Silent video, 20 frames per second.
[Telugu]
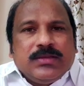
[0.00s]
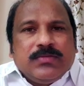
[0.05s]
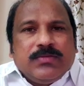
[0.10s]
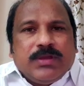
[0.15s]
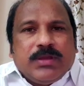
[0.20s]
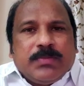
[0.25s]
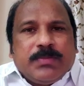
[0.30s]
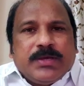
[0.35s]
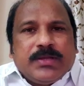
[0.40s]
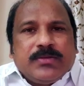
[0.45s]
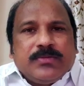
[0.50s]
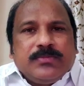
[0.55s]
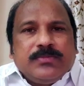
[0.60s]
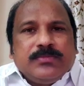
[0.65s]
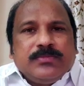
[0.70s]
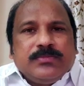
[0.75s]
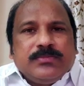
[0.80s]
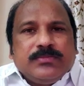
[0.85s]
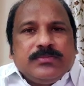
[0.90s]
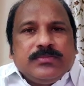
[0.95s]
వ్యాపారం
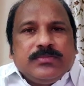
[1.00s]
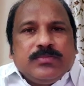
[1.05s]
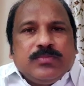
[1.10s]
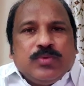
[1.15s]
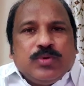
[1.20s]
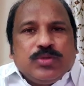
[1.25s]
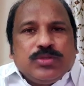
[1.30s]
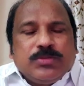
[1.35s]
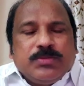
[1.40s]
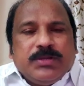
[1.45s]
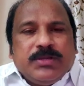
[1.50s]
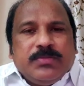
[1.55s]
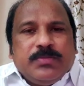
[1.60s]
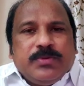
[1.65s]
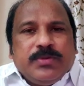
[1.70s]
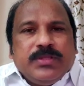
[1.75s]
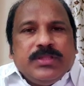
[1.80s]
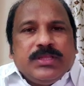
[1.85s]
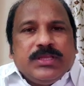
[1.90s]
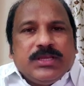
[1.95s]

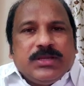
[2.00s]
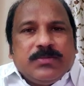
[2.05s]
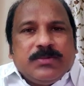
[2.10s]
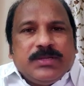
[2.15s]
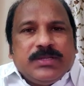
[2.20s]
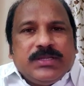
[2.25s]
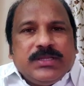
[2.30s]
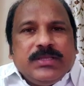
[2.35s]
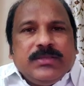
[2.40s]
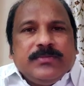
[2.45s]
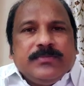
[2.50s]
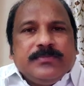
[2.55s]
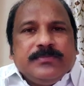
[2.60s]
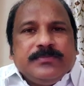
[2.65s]
మూతపడిపోయింది కాబట్టి